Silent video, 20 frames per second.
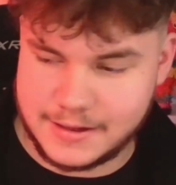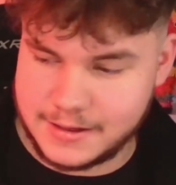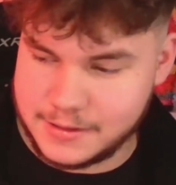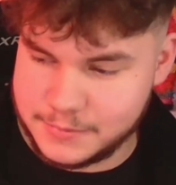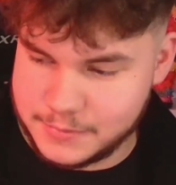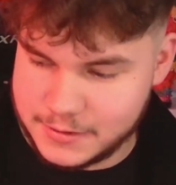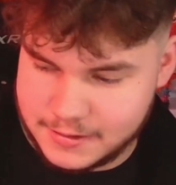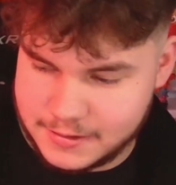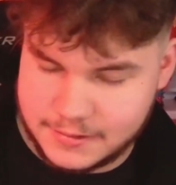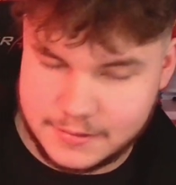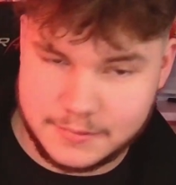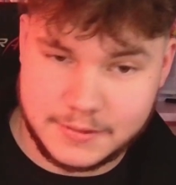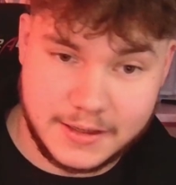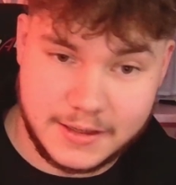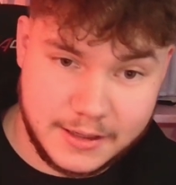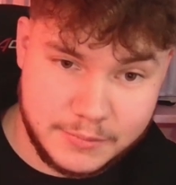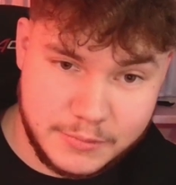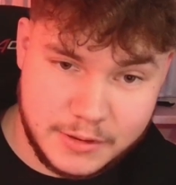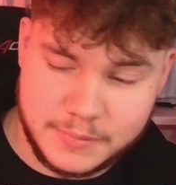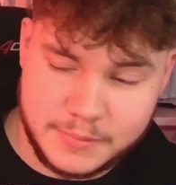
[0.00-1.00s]
Einmal
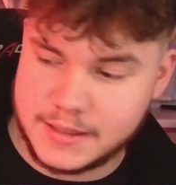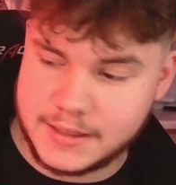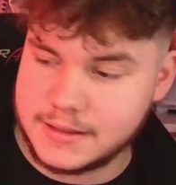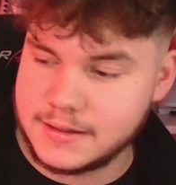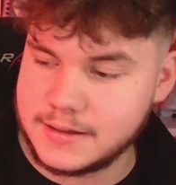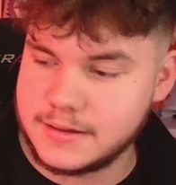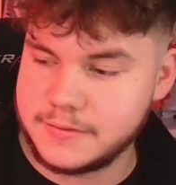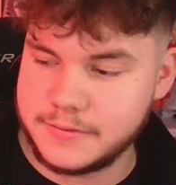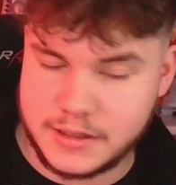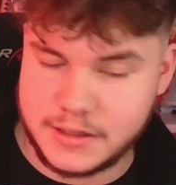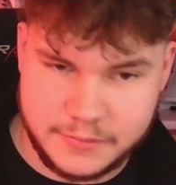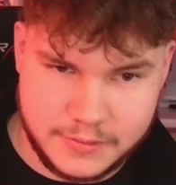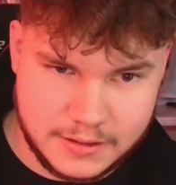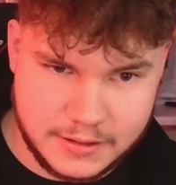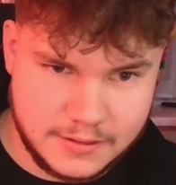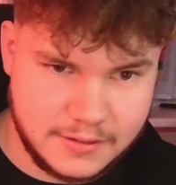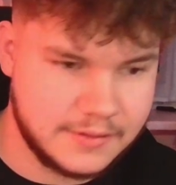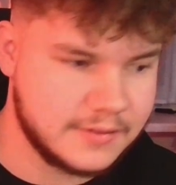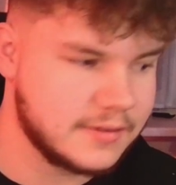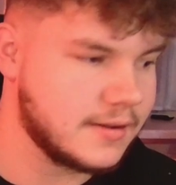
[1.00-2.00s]
Nightmare Maker, Velvet
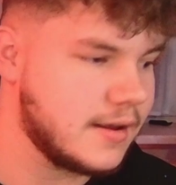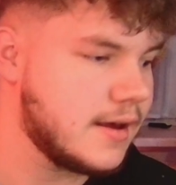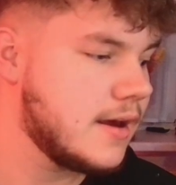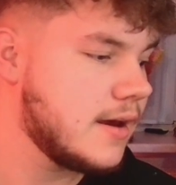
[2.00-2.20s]
Kiss